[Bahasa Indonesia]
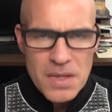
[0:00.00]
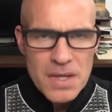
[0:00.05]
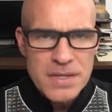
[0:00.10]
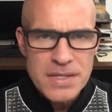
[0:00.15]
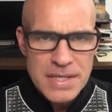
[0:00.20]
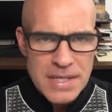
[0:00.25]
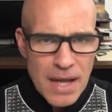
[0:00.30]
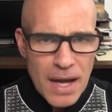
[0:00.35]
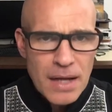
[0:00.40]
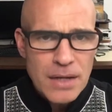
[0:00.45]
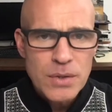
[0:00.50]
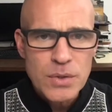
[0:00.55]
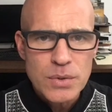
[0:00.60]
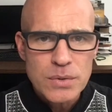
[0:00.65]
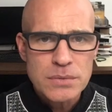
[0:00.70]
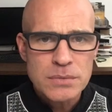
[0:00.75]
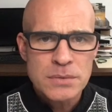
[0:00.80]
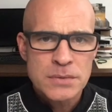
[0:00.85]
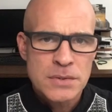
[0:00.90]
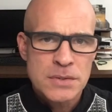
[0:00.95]

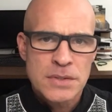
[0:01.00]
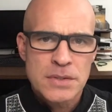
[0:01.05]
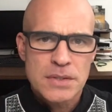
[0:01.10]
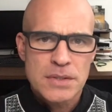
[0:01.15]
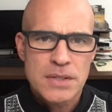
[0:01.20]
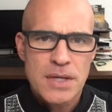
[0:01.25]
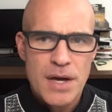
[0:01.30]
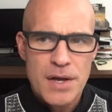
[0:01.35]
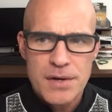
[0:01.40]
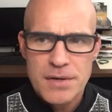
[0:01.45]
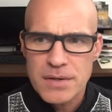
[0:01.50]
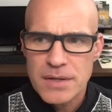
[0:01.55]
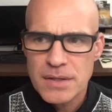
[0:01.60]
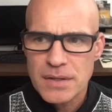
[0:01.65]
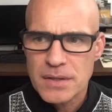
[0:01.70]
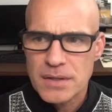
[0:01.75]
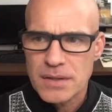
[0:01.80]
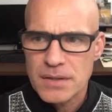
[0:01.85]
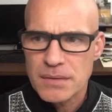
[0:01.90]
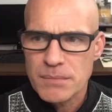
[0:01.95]
diganggu
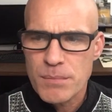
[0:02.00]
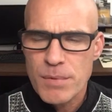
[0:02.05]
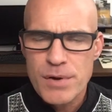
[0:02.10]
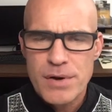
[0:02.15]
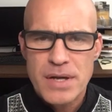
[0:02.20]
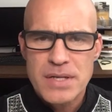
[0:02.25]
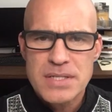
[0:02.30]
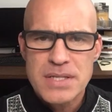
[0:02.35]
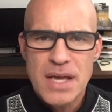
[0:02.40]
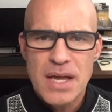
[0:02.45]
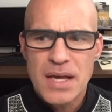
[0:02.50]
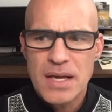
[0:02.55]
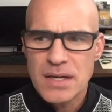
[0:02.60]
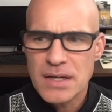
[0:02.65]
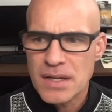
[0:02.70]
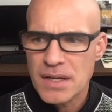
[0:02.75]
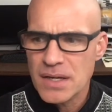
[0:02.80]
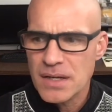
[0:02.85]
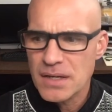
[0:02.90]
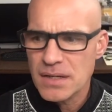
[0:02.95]
karena merasa
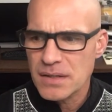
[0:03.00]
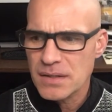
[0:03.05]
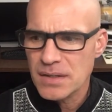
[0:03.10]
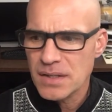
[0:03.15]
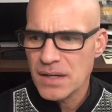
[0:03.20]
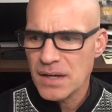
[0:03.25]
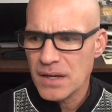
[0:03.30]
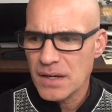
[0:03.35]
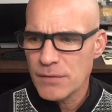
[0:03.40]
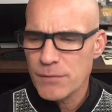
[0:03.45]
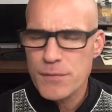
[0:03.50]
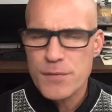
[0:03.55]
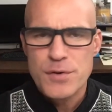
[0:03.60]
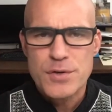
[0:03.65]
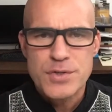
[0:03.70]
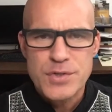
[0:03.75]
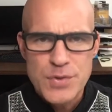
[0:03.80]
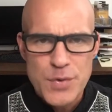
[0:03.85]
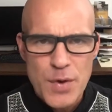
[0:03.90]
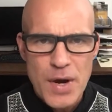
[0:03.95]
uh, ya
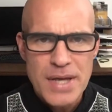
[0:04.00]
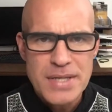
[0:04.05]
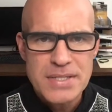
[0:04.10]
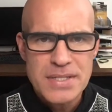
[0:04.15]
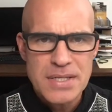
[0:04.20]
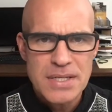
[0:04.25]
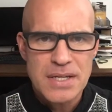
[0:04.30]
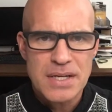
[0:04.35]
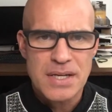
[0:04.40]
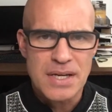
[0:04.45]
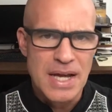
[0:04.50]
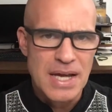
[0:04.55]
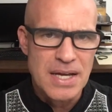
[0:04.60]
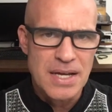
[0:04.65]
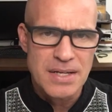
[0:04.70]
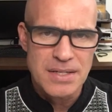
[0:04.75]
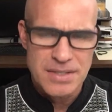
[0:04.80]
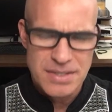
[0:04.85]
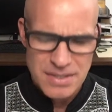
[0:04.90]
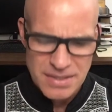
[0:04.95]
frustrasi
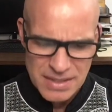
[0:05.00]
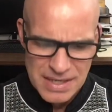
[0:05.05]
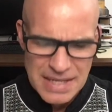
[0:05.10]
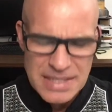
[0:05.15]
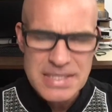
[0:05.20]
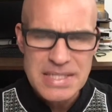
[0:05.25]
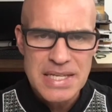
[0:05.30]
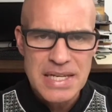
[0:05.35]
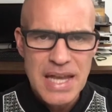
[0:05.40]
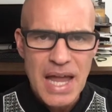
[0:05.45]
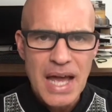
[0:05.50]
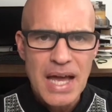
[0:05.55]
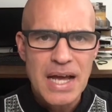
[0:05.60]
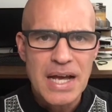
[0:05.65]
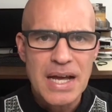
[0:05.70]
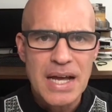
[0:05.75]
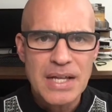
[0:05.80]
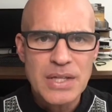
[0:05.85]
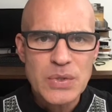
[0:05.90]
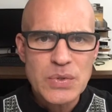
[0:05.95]
nggak nggak
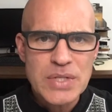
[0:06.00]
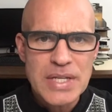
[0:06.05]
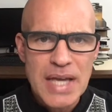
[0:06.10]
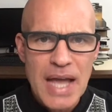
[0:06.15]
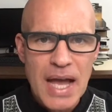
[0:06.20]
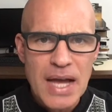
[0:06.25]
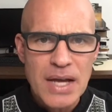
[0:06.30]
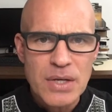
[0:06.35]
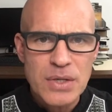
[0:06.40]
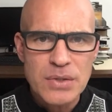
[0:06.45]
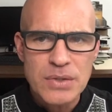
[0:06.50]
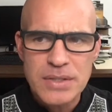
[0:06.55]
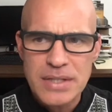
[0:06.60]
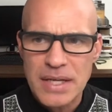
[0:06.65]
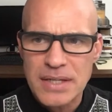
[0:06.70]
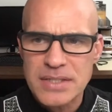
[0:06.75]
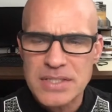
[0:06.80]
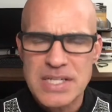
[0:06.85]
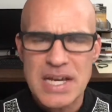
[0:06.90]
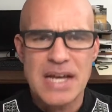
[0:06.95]
senang kalau diganggu
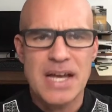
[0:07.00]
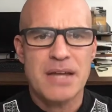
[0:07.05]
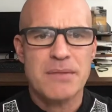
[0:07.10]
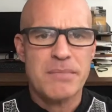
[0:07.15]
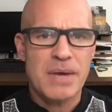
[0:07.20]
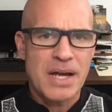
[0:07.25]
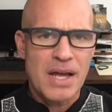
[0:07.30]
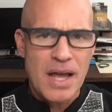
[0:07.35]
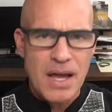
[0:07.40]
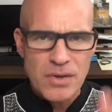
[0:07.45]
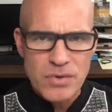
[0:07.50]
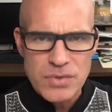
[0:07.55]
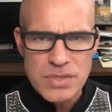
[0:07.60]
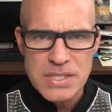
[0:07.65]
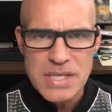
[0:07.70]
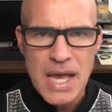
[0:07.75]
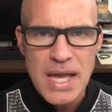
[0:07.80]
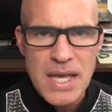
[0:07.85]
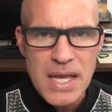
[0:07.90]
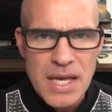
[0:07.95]
ya jangan mengganggu
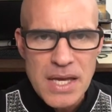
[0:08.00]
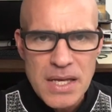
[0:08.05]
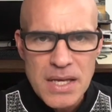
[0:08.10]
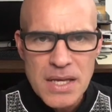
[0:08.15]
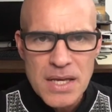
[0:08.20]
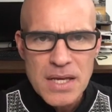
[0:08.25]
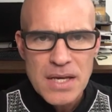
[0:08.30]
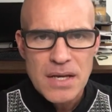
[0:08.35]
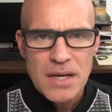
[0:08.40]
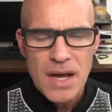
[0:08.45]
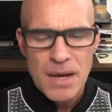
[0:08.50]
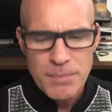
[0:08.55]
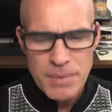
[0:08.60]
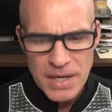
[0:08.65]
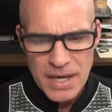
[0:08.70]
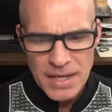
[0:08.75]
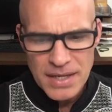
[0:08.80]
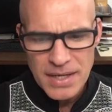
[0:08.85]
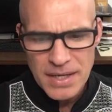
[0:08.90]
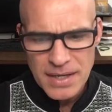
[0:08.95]
saya
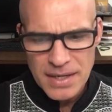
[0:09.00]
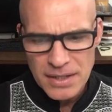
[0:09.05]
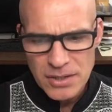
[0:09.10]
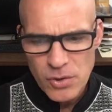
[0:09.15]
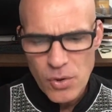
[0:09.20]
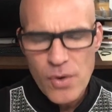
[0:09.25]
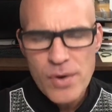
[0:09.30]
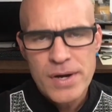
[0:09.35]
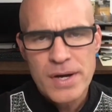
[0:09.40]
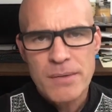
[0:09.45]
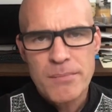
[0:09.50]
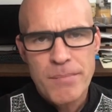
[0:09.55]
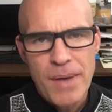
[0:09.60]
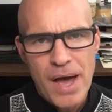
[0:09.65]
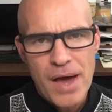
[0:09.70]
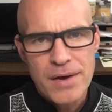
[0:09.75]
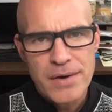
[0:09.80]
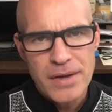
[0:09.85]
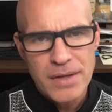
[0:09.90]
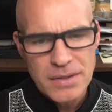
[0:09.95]
apalagi kalau orang
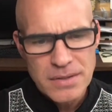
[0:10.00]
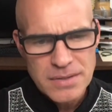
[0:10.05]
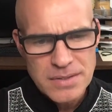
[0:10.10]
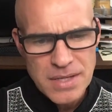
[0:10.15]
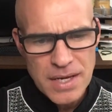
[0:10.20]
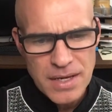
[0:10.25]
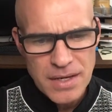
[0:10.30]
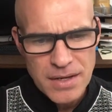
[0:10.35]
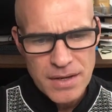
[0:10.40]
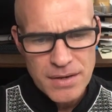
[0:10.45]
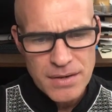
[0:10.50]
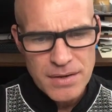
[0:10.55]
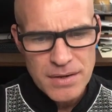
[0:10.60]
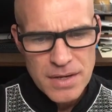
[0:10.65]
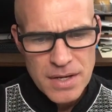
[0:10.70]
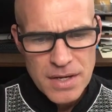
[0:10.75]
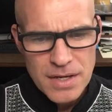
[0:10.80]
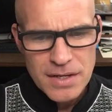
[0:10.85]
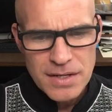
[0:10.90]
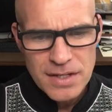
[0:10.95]
barat saya kira
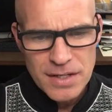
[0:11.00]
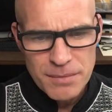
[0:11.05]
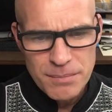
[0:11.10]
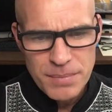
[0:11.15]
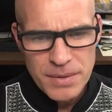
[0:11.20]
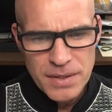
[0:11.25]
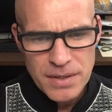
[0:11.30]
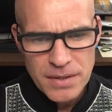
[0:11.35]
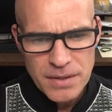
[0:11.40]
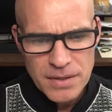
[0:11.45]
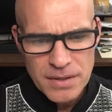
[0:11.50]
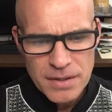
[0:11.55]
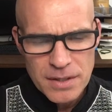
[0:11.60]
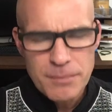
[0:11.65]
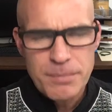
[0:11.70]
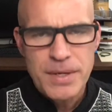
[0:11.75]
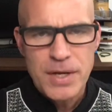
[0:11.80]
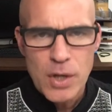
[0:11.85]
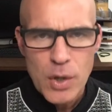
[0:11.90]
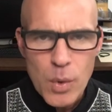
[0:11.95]
lebih
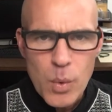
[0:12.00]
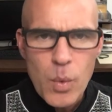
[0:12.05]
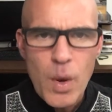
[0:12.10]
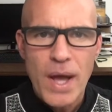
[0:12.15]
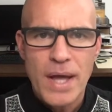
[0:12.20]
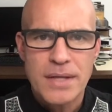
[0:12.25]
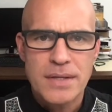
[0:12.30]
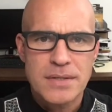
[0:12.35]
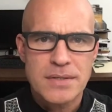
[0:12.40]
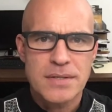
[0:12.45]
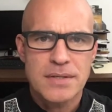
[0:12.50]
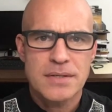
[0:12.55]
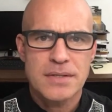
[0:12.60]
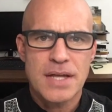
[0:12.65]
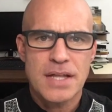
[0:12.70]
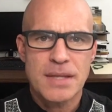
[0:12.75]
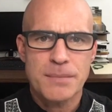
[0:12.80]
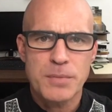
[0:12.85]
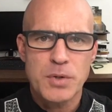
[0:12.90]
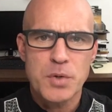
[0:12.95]
lebih kuat
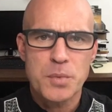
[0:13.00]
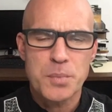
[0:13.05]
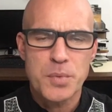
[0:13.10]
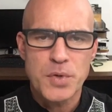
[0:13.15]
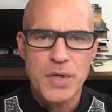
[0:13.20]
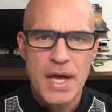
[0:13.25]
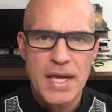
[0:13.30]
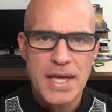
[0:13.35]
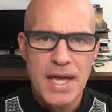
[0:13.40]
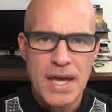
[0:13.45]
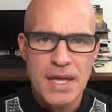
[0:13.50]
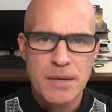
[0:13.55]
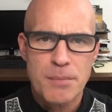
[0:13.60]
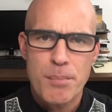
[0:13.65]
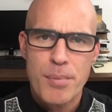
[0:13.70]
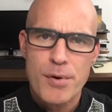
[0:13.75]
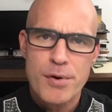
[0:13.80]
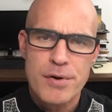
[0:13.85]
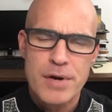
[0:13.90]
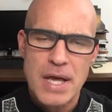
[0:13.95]
dalam kebudayaan
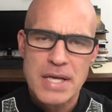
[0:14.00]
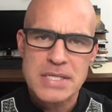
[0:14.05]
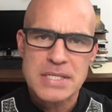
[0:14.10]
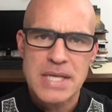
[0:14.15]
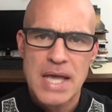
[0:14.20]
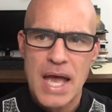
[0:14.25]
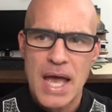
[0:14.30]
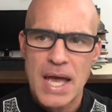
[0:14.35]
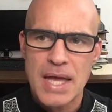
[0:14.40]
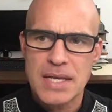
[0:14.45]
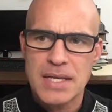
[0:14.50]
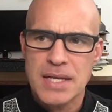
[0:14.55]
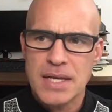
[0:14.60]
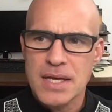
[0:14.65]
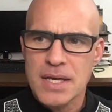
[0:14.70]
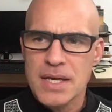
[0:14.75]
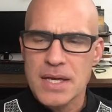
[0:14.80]
perasaan